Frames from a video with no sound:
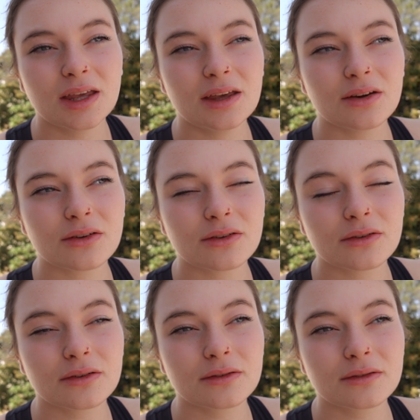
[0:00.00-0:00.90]
Et
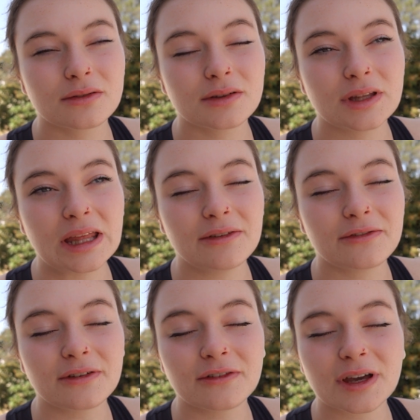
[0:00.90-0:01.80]
euh, il
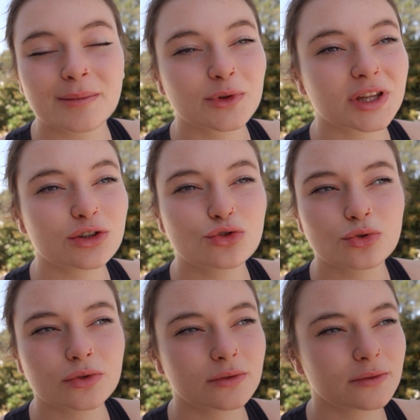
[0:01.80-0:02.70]
fait vraiment très
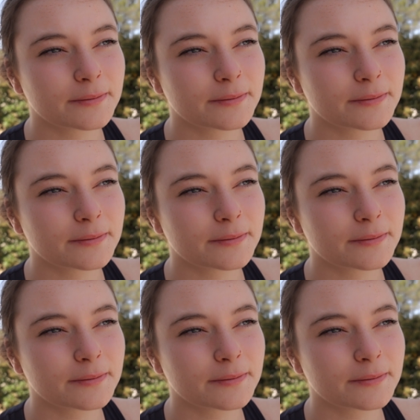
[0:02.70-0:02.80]
chaud.